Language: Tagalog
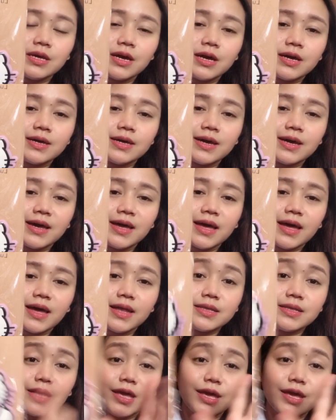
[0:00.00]
Ayan.
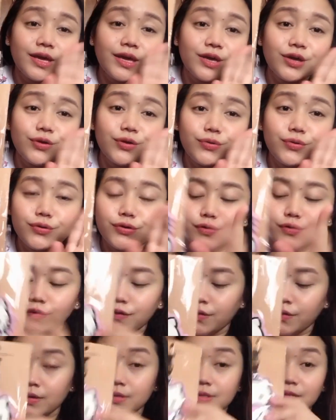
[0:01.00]
Thank you.
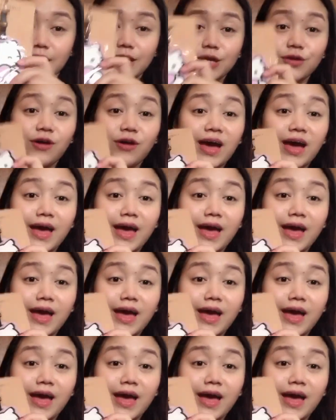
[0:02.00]
Thank you, Ann.